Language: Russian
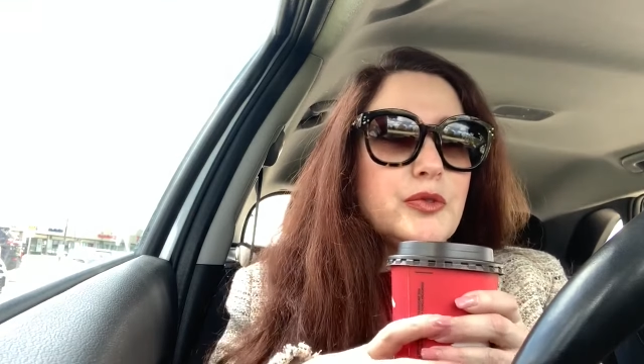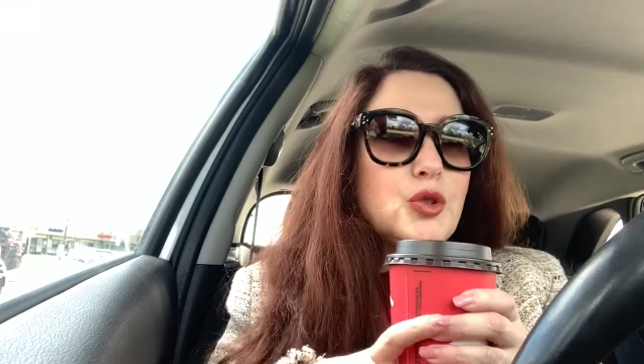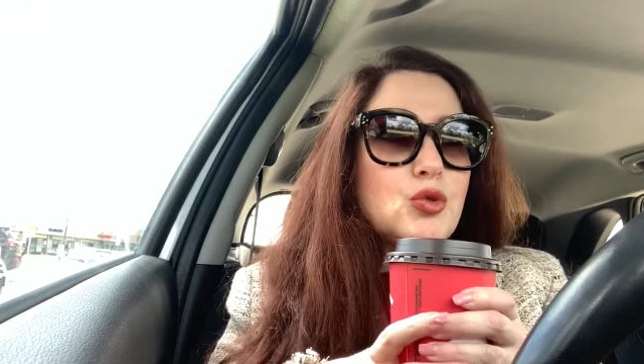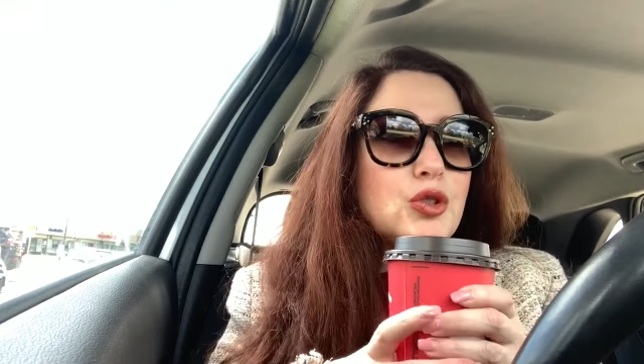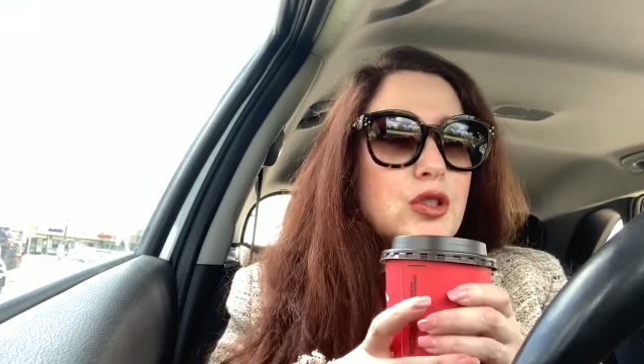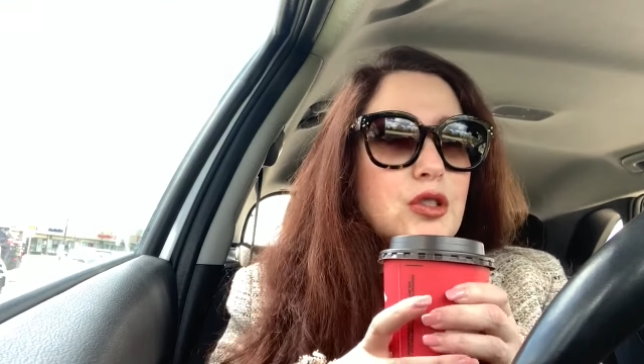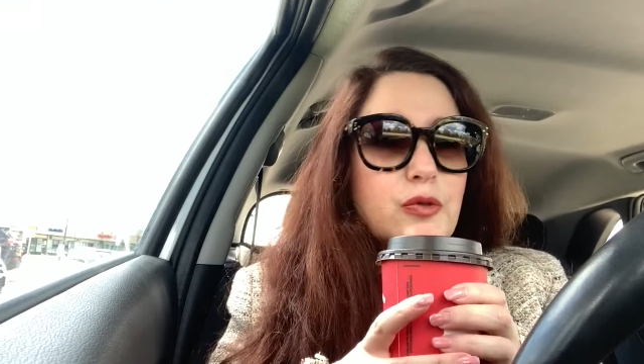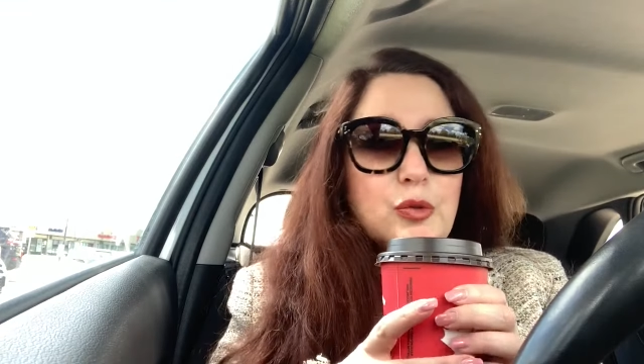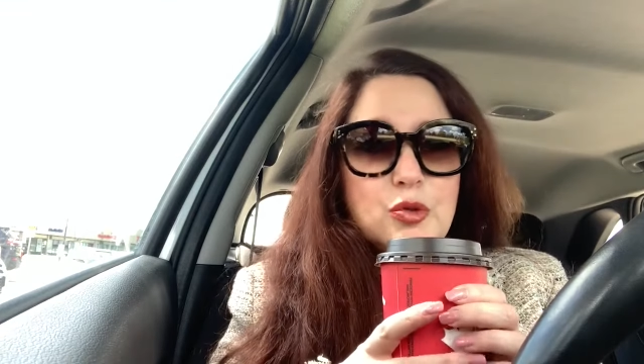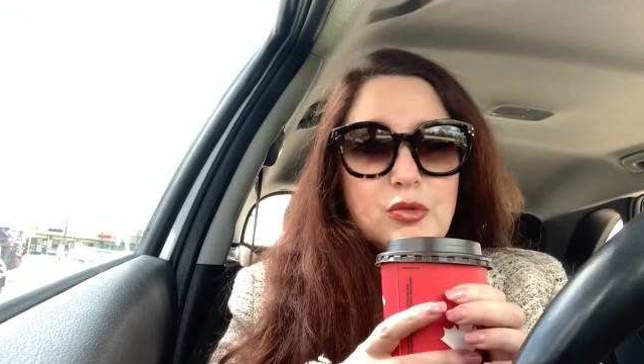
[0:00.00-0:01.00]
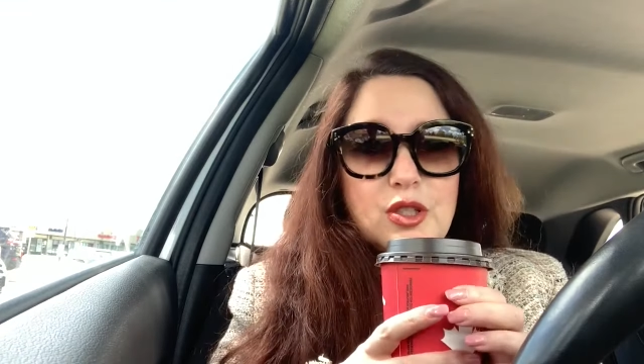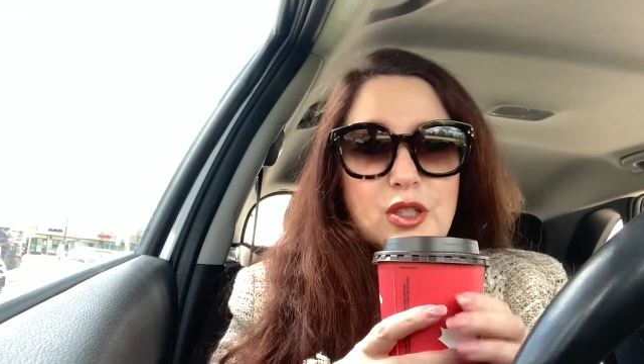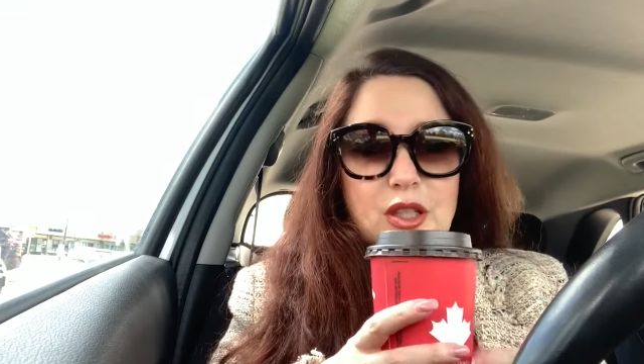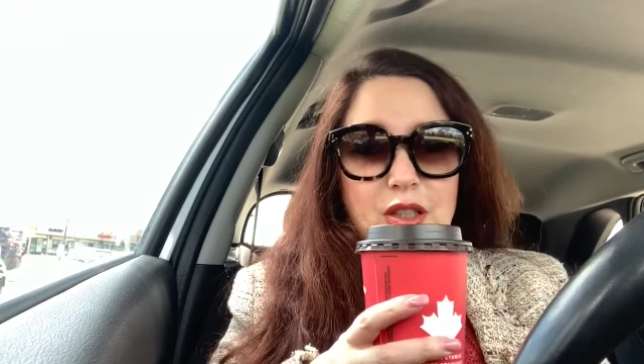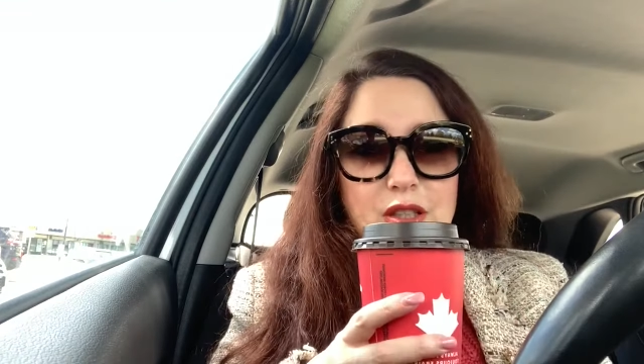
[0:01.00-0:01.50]
всю жизнь, в общем-то,
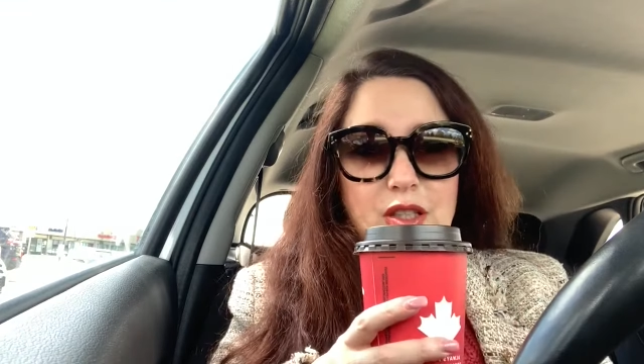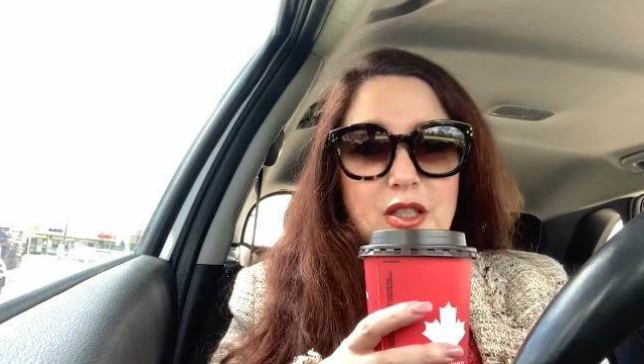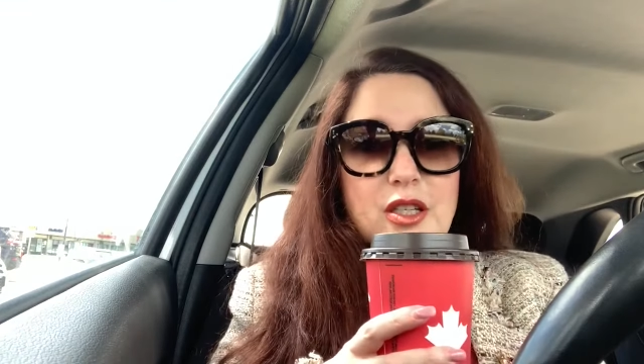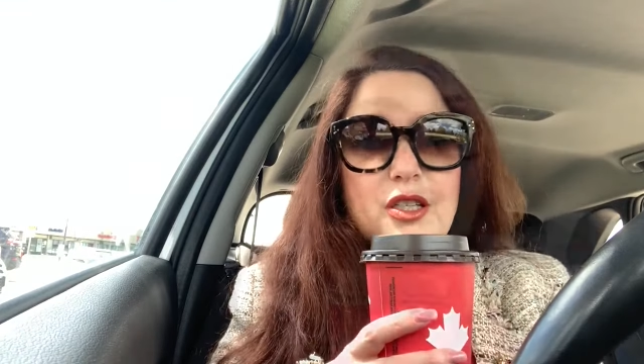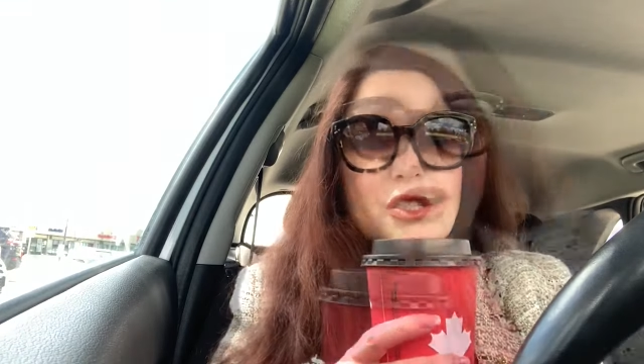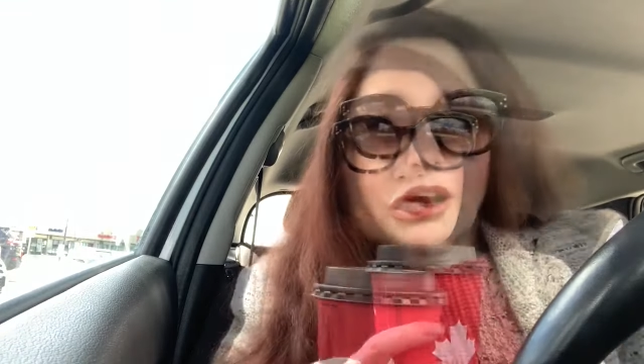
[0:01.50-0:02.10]
сидят на диете.